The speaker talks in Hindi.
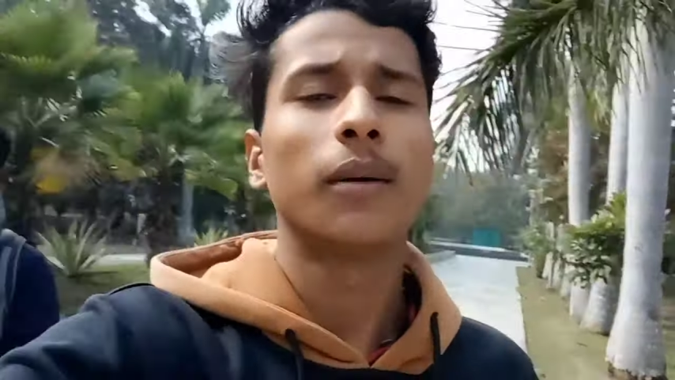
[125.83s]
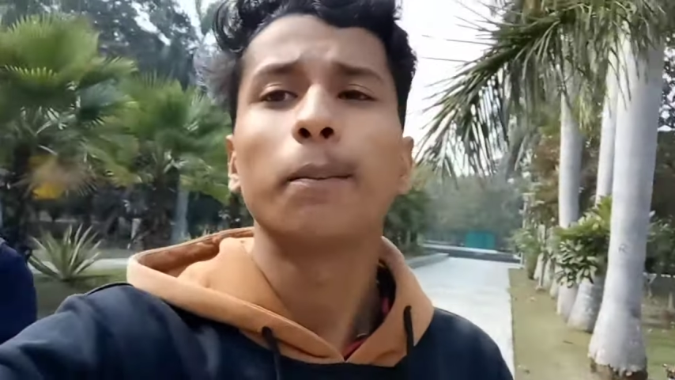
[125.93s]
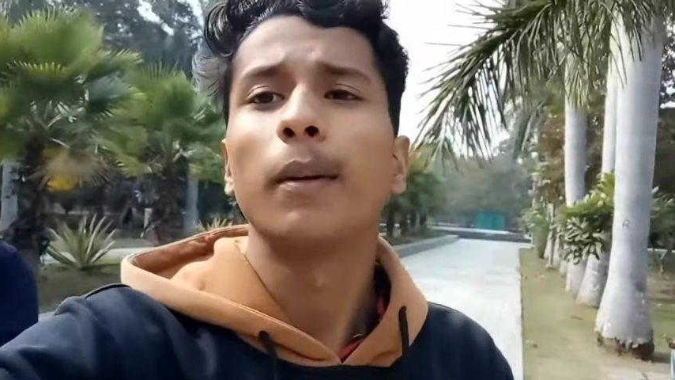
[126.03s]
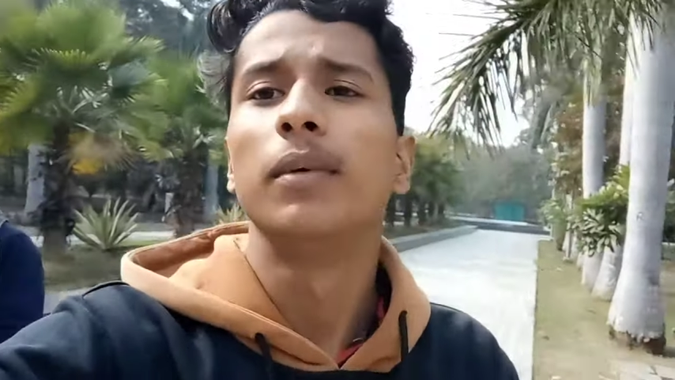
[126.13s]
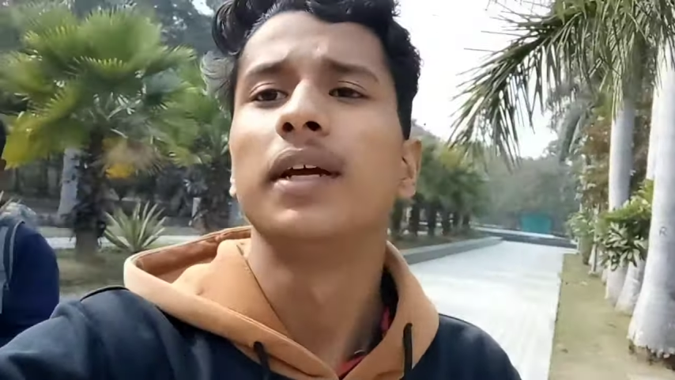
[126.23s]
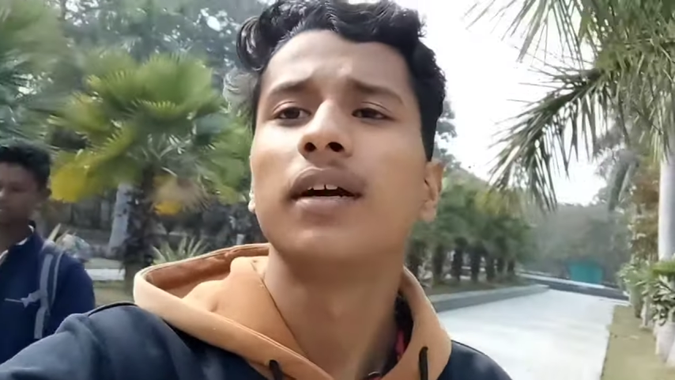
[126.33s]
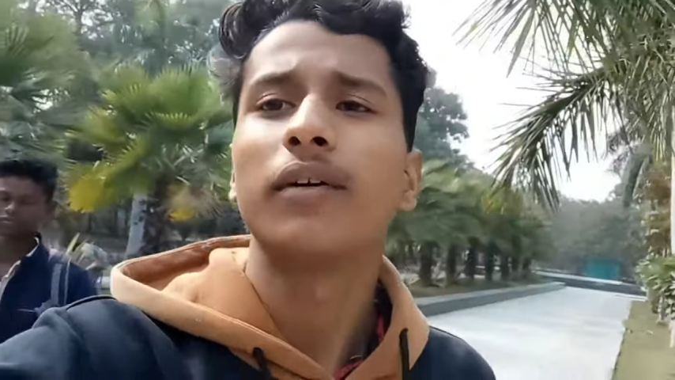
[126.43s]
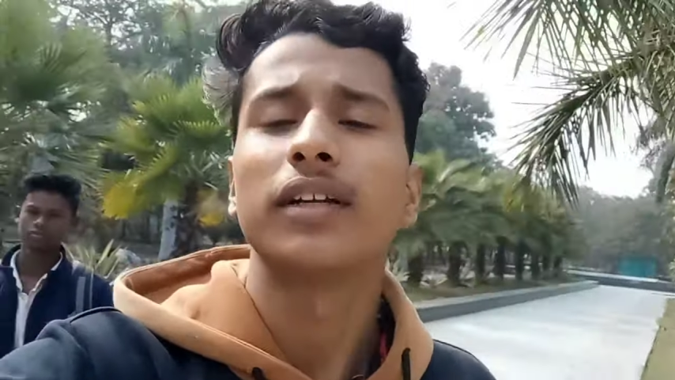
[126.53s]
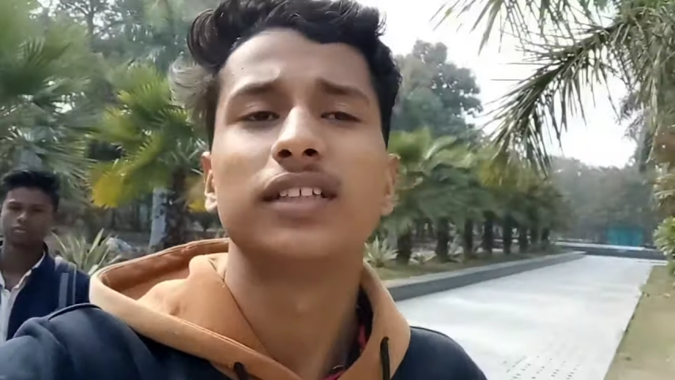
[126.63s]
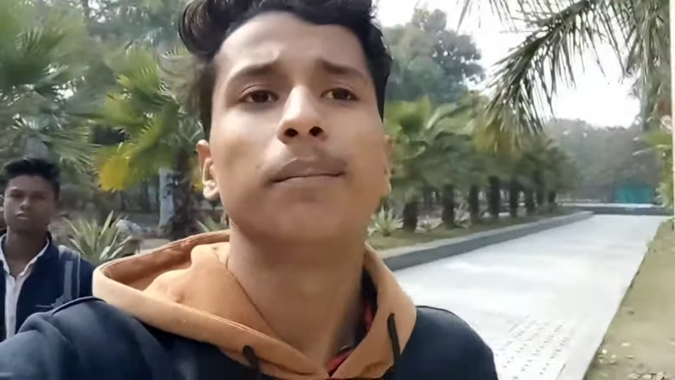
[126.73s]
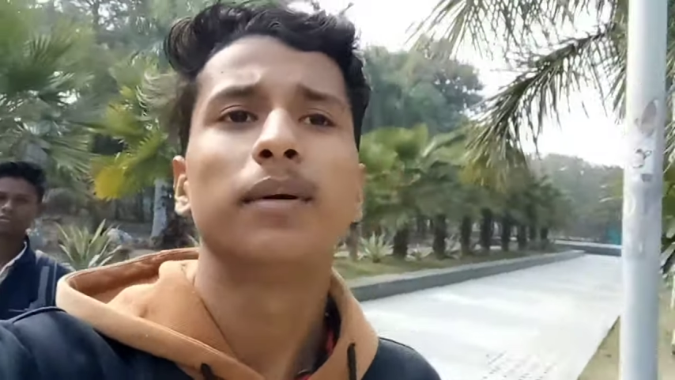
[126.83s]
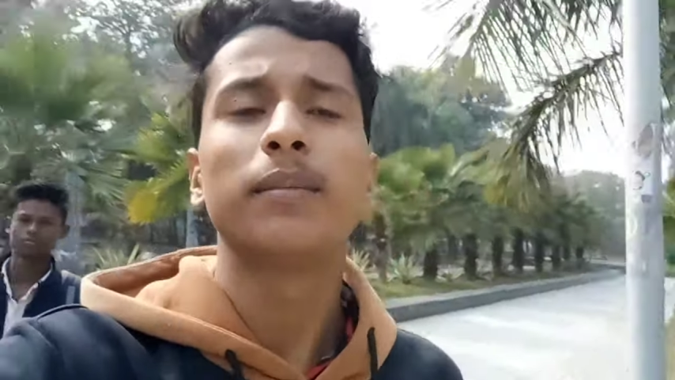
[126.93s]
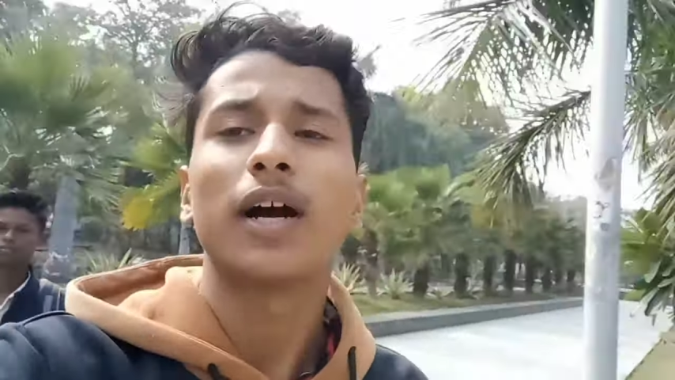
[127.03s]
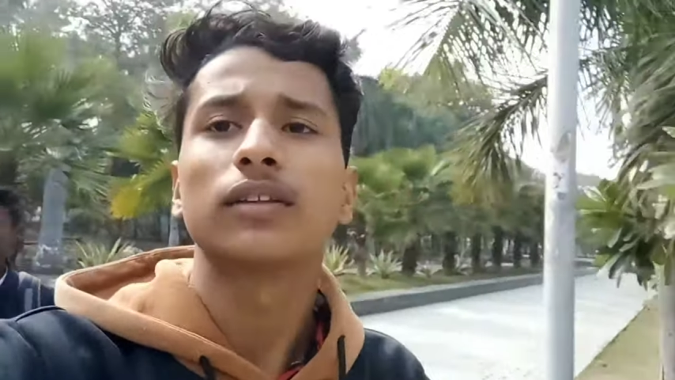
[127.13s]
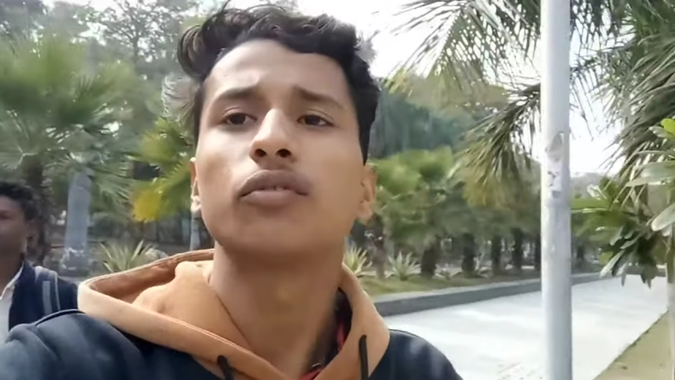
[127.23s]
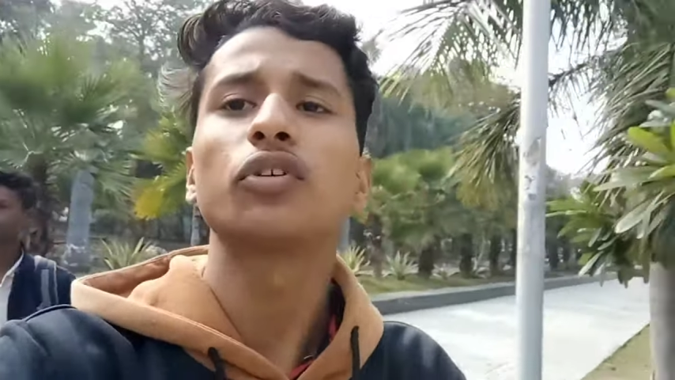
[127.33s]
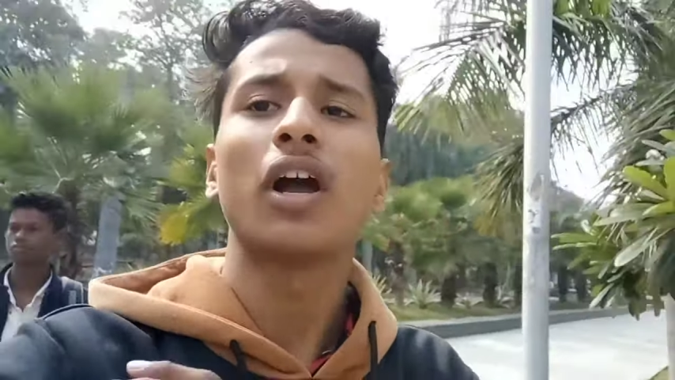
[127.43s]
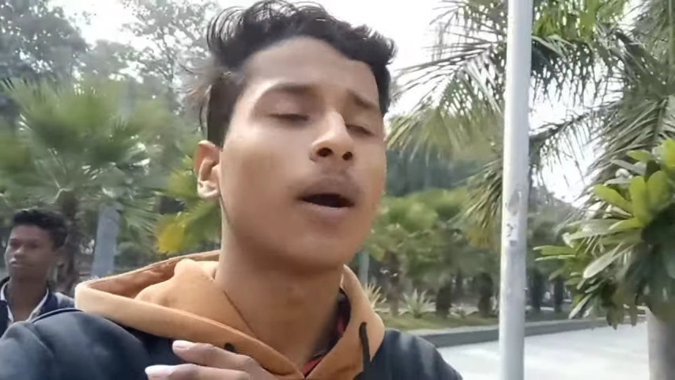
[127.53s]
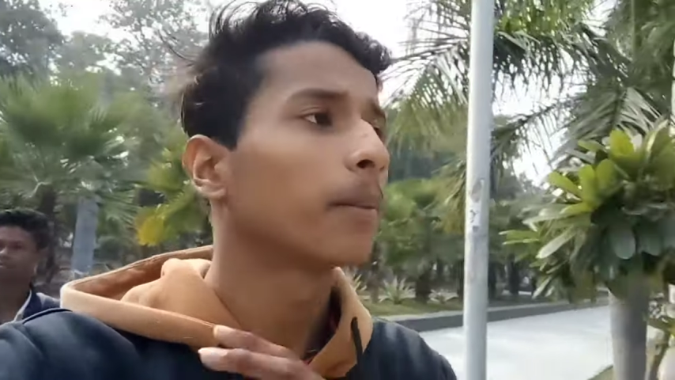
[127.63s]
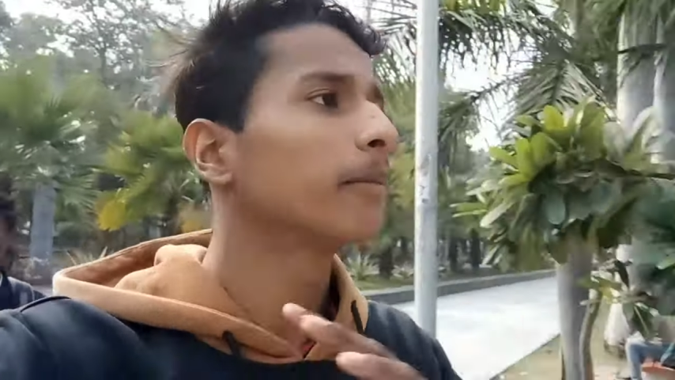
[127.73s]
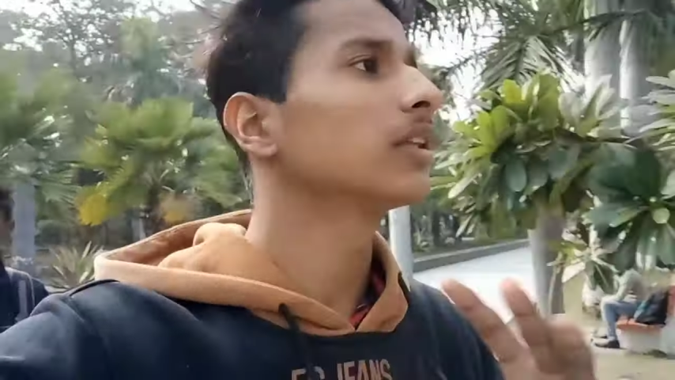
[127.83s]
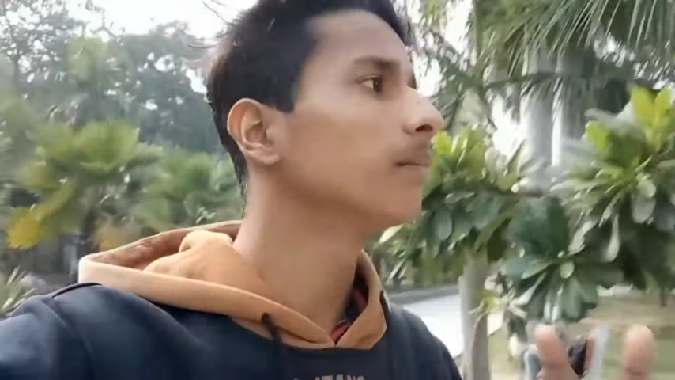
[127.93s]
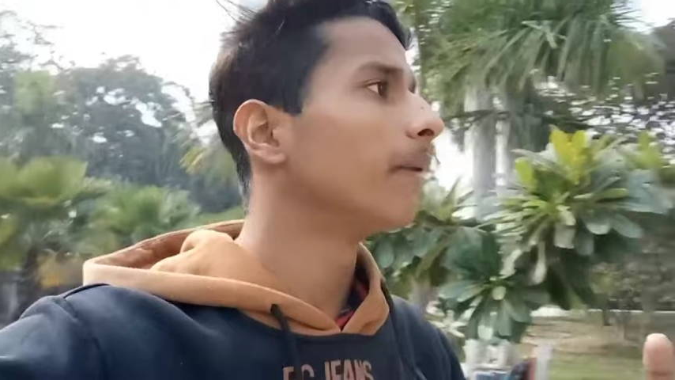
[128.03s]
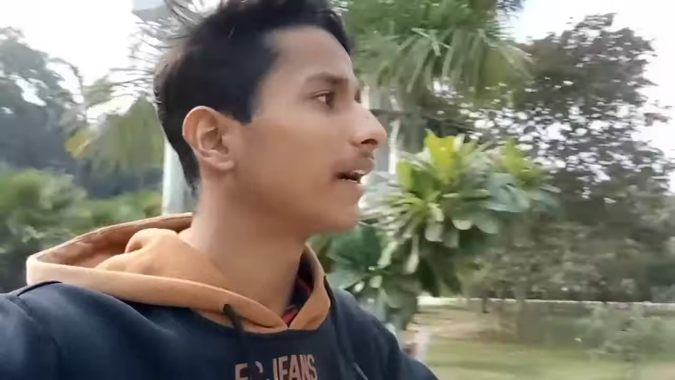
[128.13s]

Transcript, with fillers: कम पब्लिक है वरना जब भी मैं आता हूँ यहाँ पे मतलब